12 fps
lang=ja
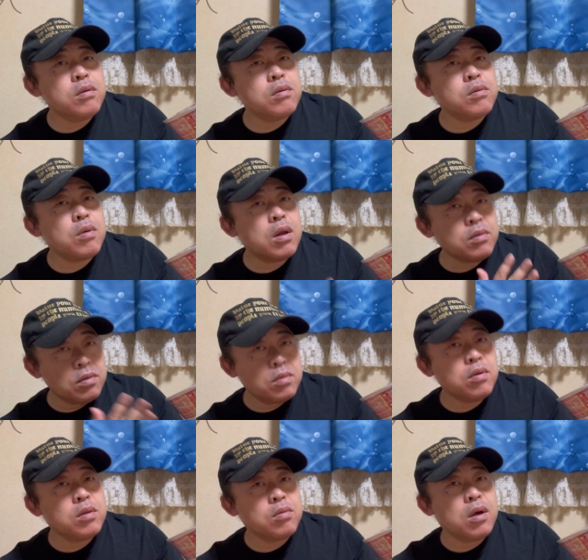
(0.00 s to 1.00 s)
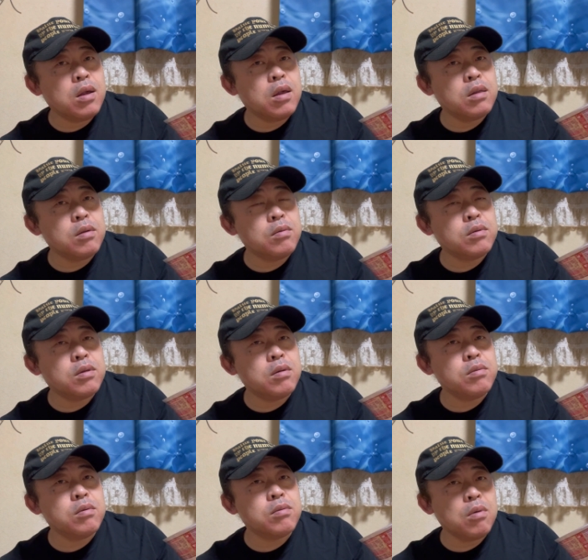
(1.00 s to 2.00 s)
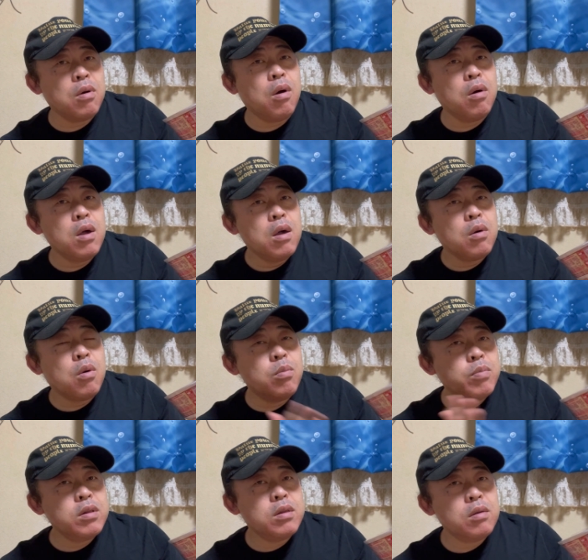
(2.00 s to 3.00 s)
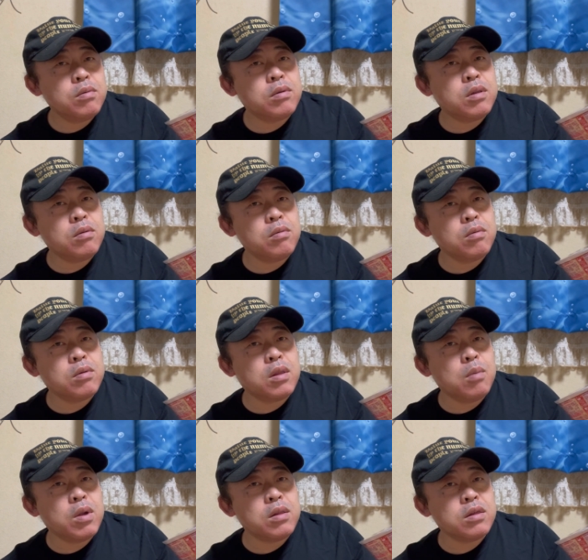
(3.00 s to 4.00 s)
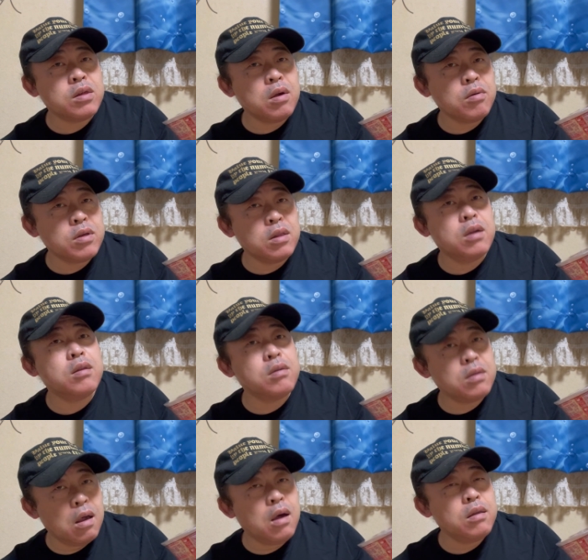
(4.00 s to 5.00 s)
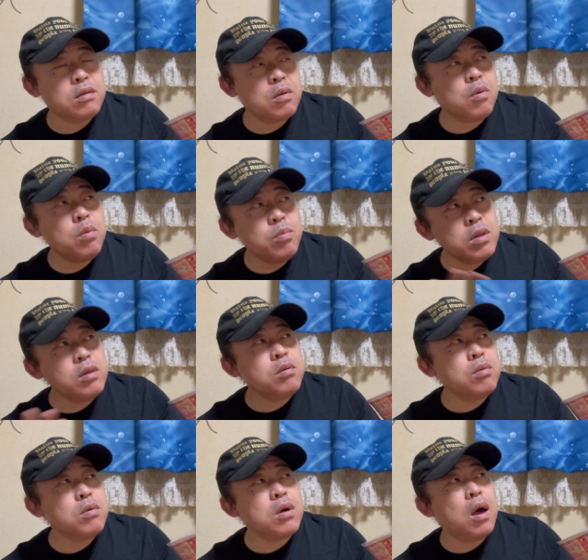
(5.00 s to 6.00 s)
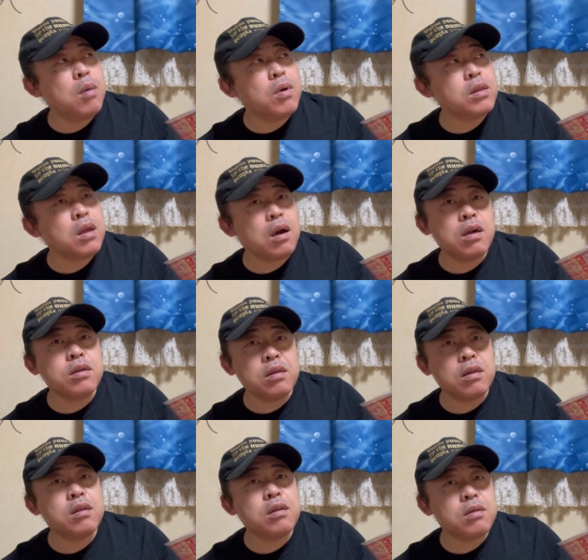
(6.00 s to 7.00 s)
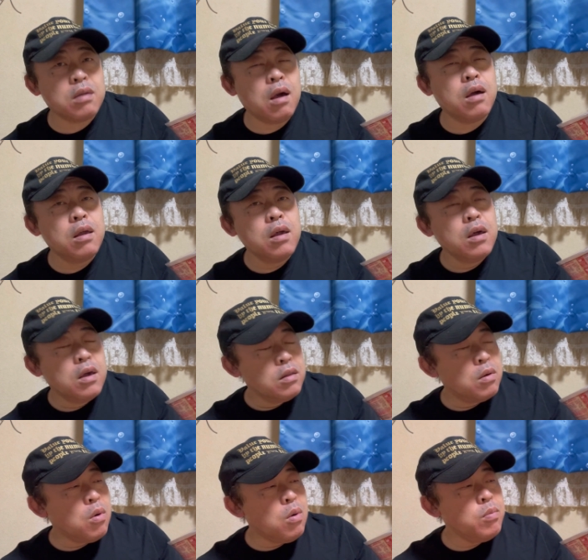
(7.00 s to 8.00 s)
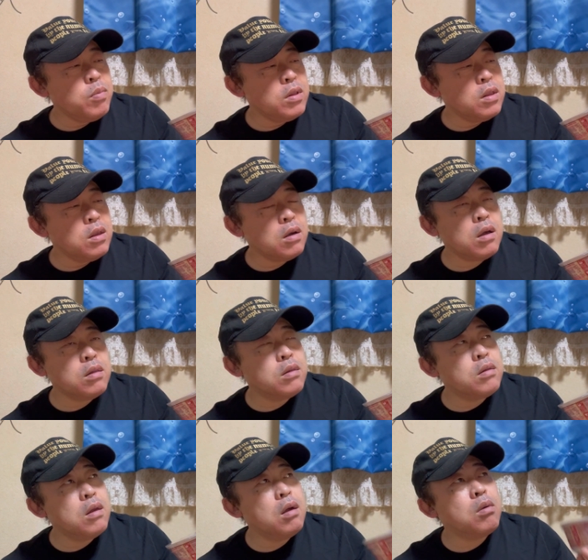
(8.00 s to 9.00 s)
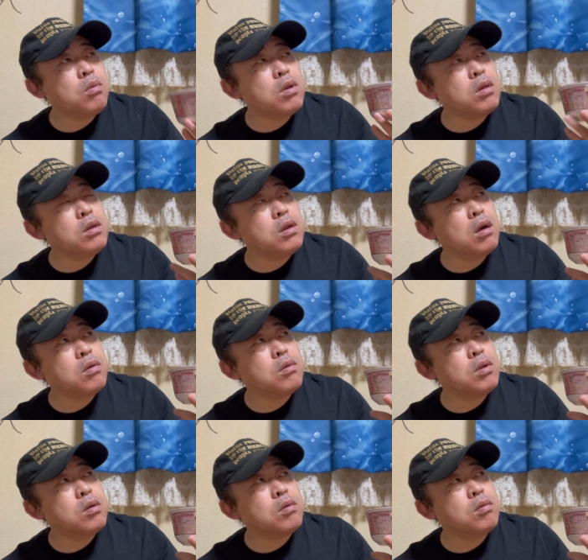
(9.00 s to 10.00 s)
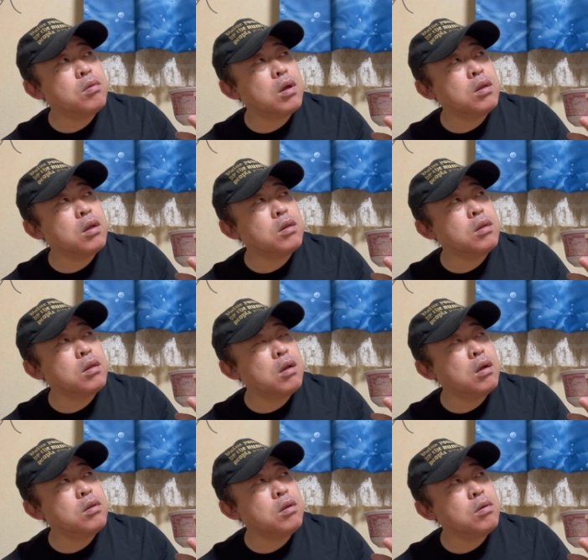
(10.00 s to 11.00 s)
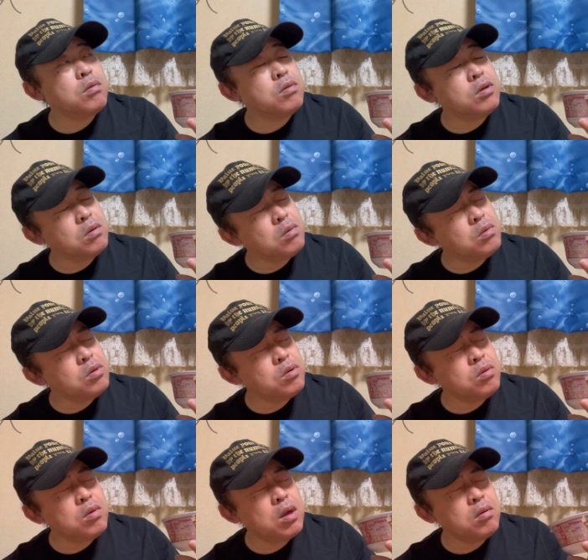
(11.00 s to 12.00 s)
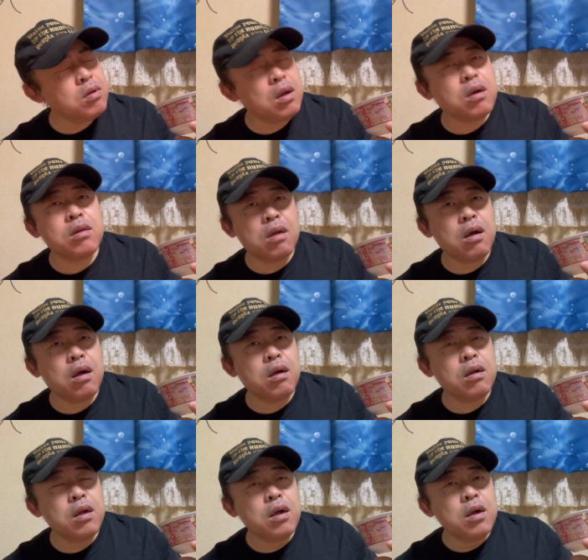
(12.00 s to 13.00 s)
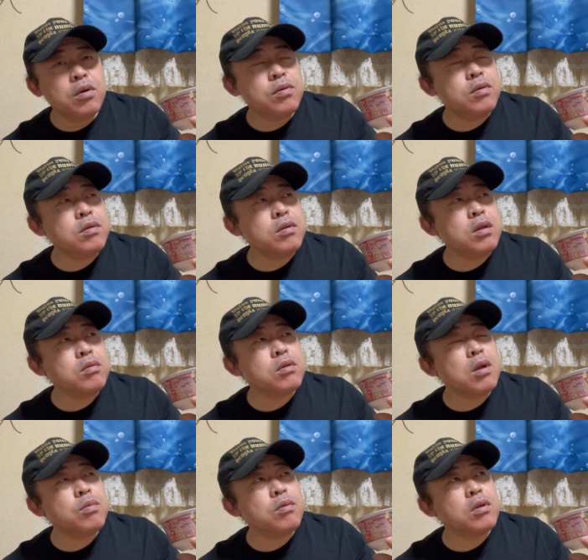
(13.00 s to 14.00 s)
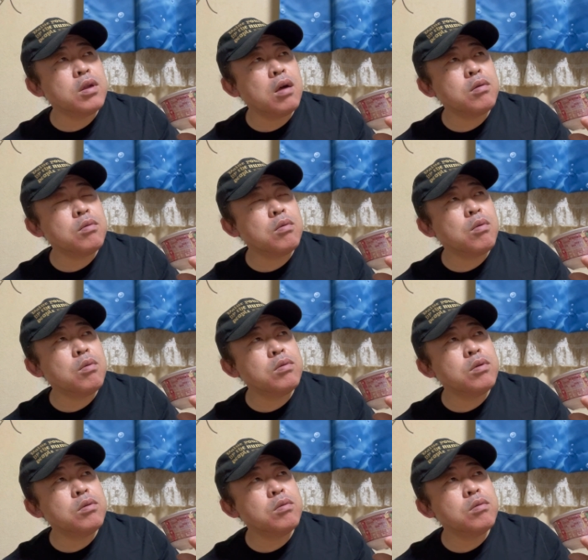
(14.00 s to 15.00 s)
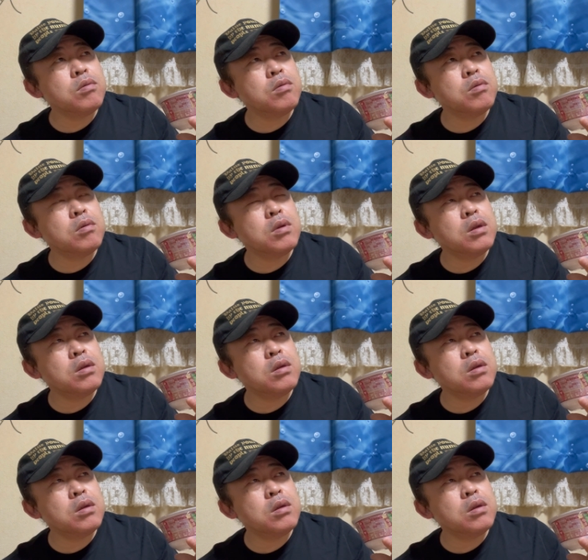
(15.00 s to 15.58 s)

ドラッグストアとかで売ってるのとコンビニで売ってるのってまた違うじゃないですかでコンビニの方がまあ高いじゃないですかでコンビニで買ってこれ200いくらだったな24050円ぐらいかな普通だと多分150